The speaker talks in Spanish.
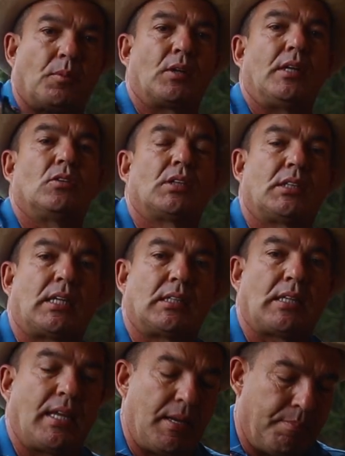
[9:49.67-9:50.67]
porque no se
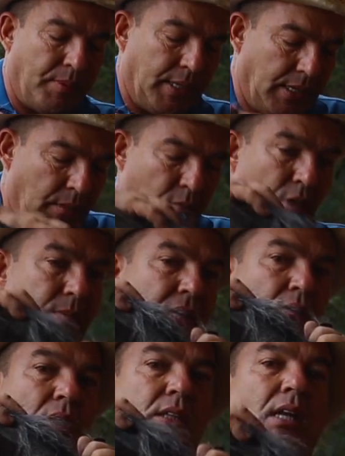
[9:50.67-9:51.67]
trata de impedir el
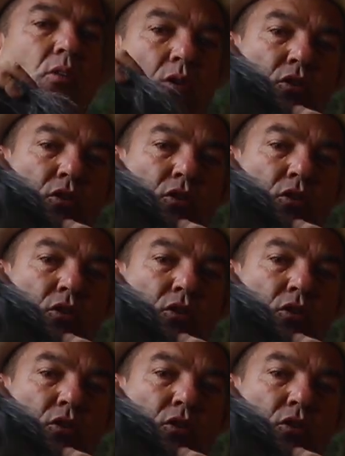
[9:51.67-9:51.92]
movimiento, antes lo